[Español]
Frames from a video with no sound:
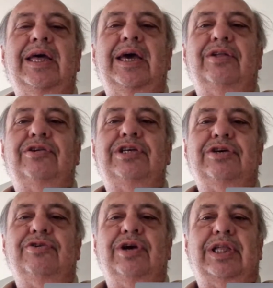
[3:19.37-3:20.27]
estos
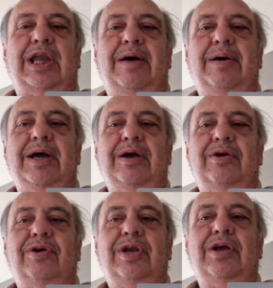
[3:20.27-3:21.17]
chicos que
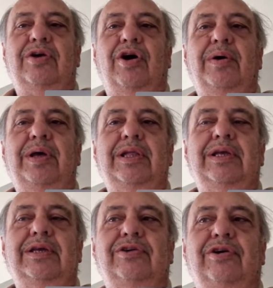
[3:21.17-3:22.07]
trabajan con el
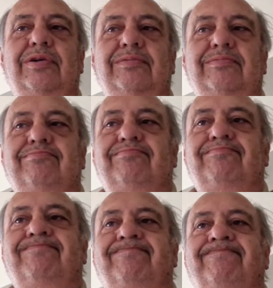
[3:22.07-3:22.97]
COVID son